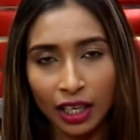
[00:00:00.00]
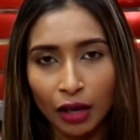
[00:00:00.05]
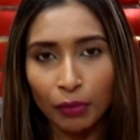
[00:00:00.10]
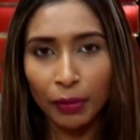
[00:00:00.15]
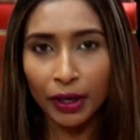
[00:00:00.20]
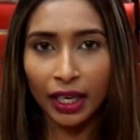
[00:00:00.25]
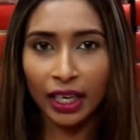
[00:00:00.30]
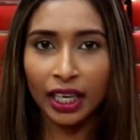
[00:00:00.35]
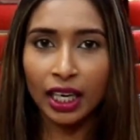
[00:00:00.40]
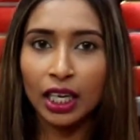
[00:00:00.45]
करना
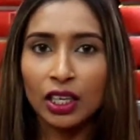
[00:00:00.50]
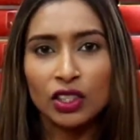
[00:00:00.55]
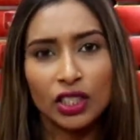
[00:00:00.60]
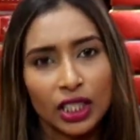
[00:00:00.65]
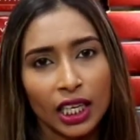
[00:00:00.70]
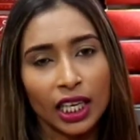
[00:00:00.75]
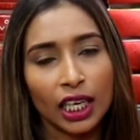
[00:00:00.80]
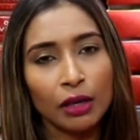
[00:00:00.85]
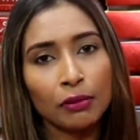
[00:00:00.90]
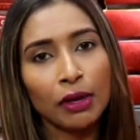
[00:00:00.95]
पड़ेगा
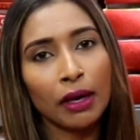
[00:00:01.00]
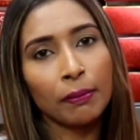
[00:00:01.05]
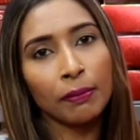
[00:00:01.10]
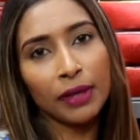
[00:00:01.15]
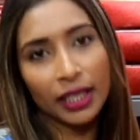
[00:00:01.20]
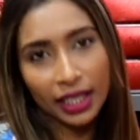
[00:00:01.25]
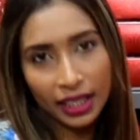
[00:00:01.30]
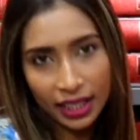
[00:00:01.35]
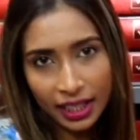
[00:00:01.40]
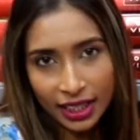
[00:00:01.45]
उससे कम
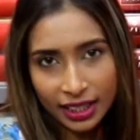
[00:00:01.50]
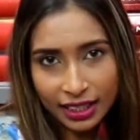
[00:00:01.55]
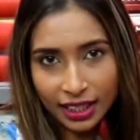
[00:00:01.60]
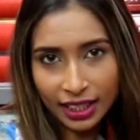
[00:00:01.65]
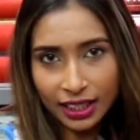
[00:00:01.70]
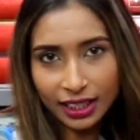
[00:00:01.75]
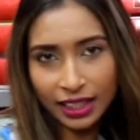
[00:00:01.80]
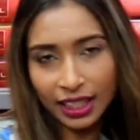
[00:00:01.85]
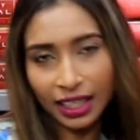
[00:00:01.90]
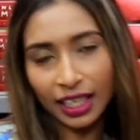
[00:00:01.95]
आप नहीं कर
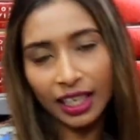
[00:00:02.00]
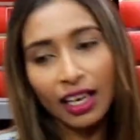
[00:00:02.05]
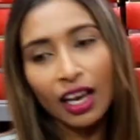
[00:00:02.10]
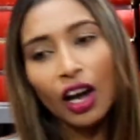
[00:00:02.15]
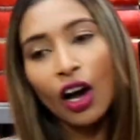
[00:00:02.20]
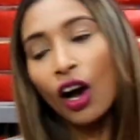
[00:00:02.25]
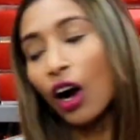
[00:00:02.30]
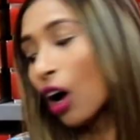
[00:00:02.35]
सकते हैं